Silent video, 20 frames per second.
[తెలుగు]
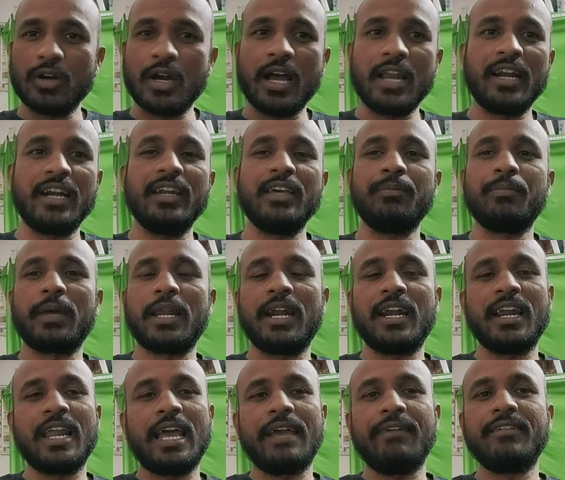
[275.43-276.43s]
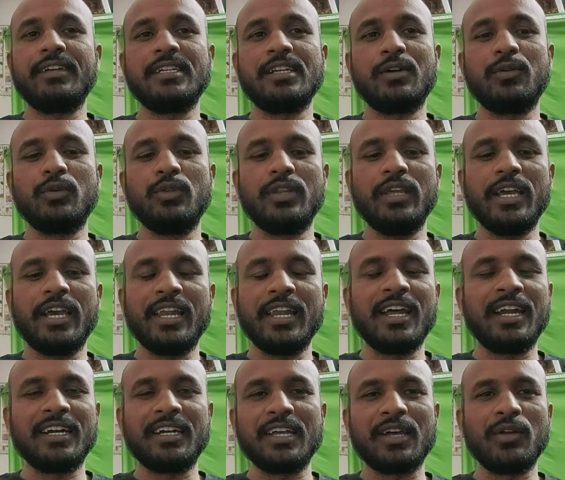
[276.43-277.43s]
ఆల్రెడీ పలానా లాంగ్వేజ్లో ఉంది అని
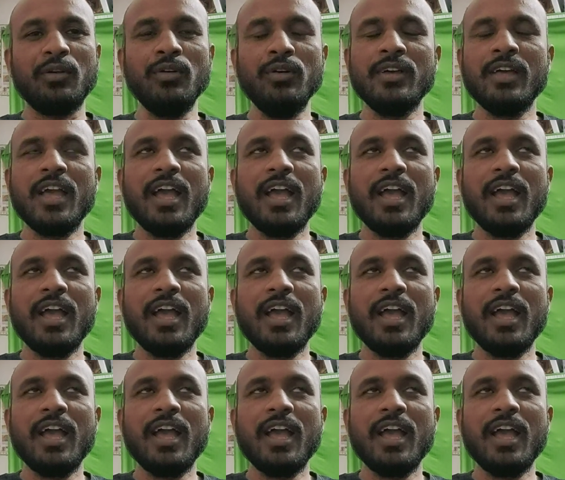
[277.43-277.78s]
అంటారు